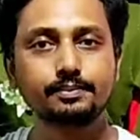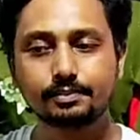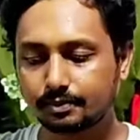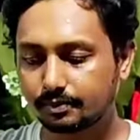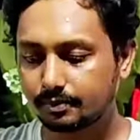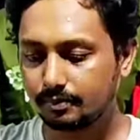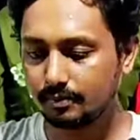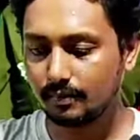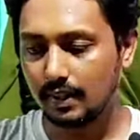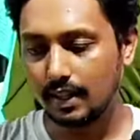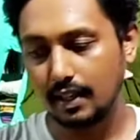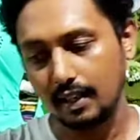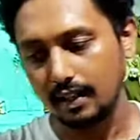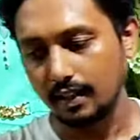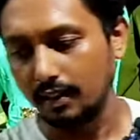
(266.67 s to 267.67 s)
करना चाहते हैं
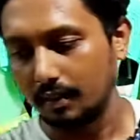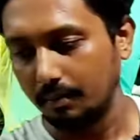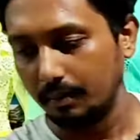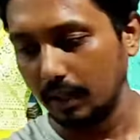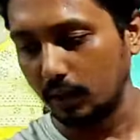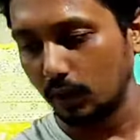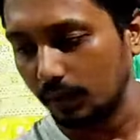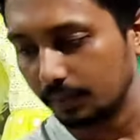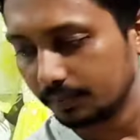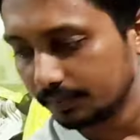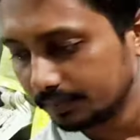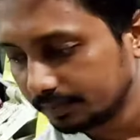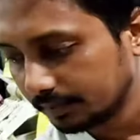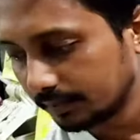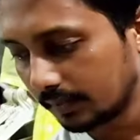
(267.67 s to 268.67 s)
तो आप लोग आइए
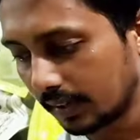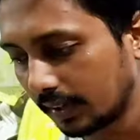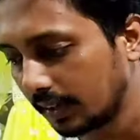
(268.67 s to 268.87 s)
यहाँ पर